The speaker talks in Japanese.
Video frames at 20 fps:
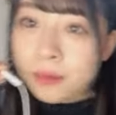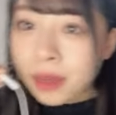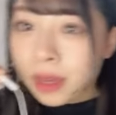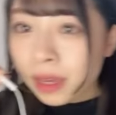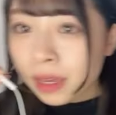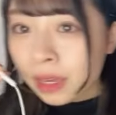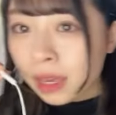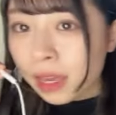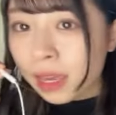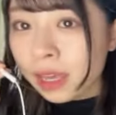
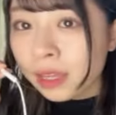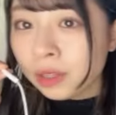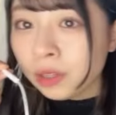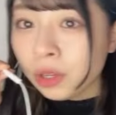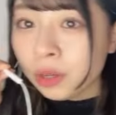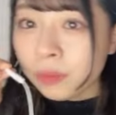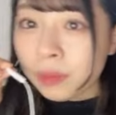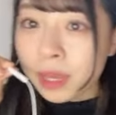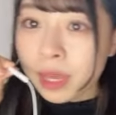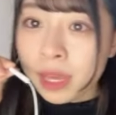前
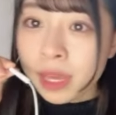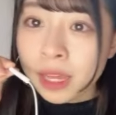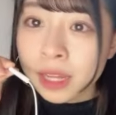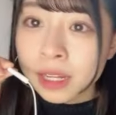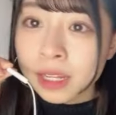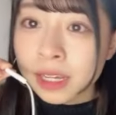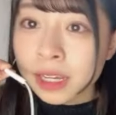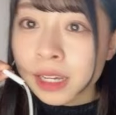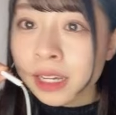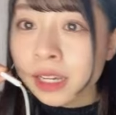のめり
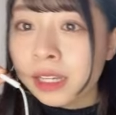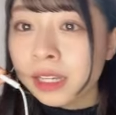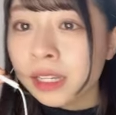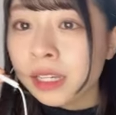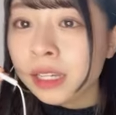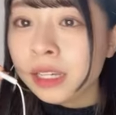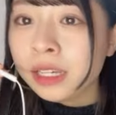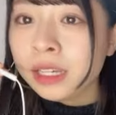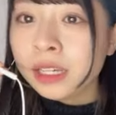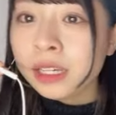に
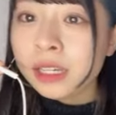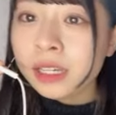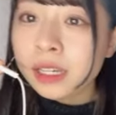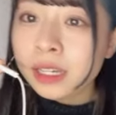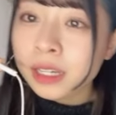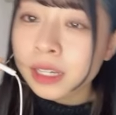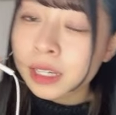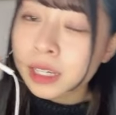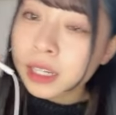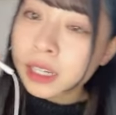
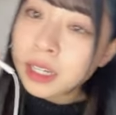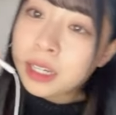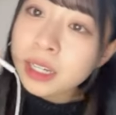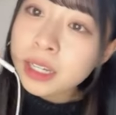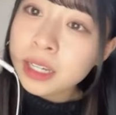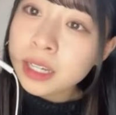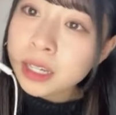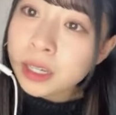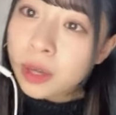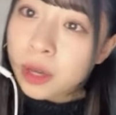
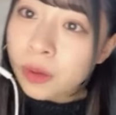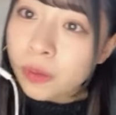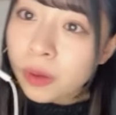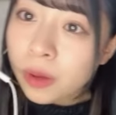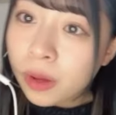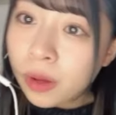生きよ